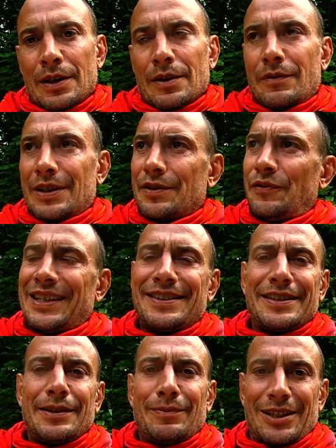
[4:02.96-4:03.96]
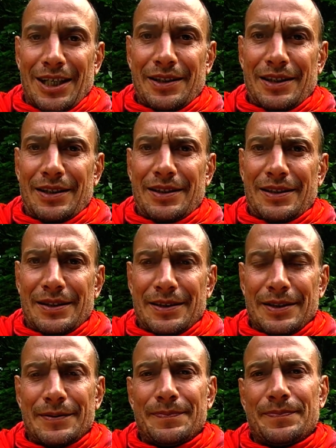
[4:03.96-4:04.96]
Was fest im Gatter
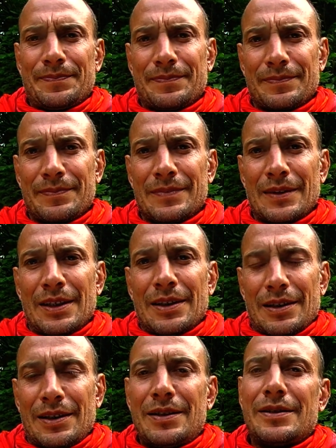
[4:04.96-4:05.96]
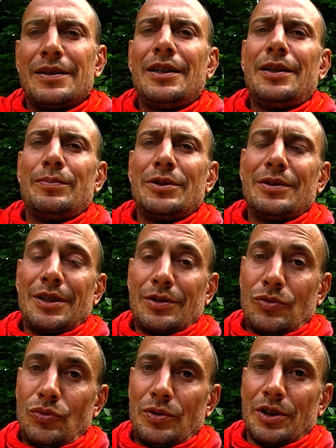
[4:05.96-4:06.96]
ist, ist eben das
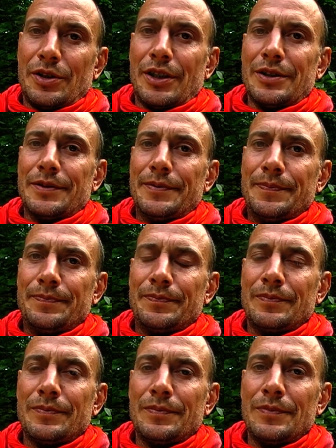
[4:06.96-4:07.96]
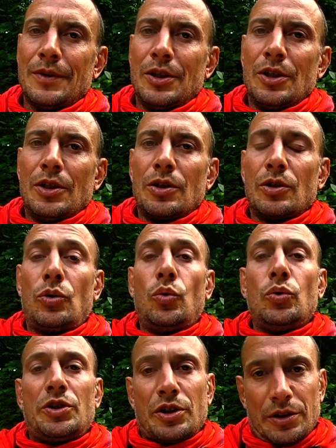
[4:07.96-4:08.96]
Gute dann.
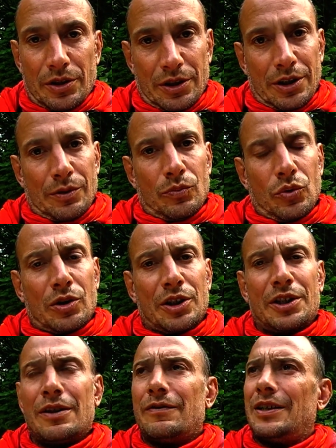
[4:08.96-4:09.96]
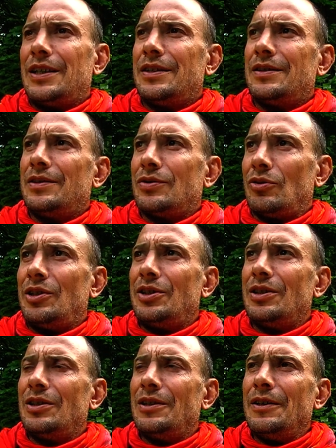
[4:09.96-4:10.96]
Guten dann möglicherweise
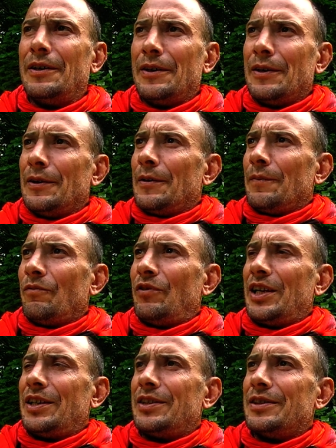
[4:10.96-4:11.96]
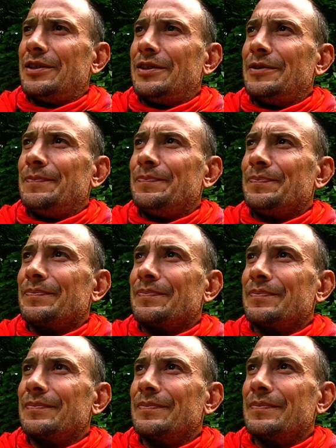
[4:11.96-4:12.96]
solche, welche
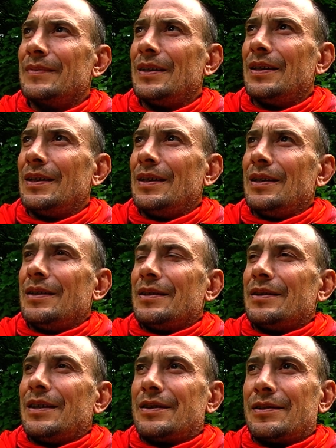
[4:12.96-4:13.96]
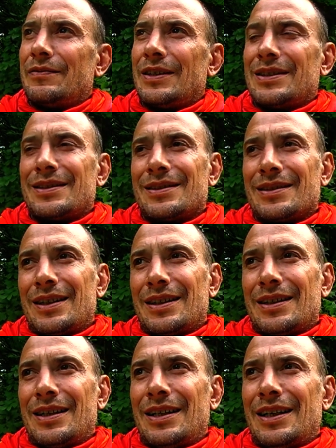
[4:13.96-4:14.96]
das, was
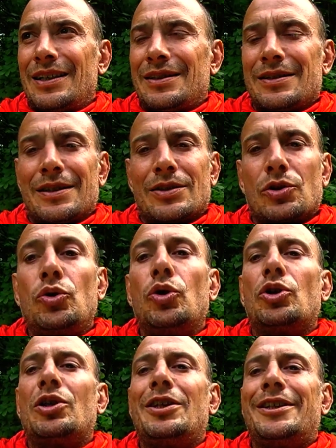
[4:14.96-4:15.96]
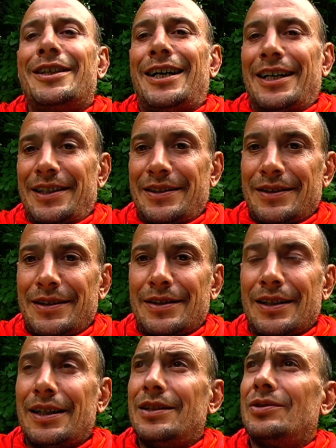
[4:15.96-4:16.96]
als das Göttliche heißt
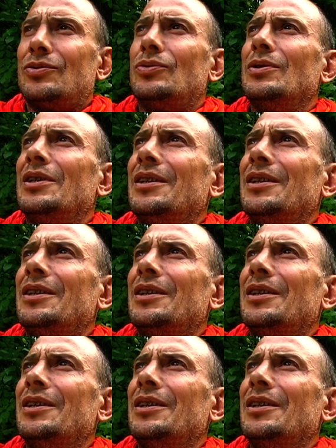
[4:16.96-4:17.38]
es, also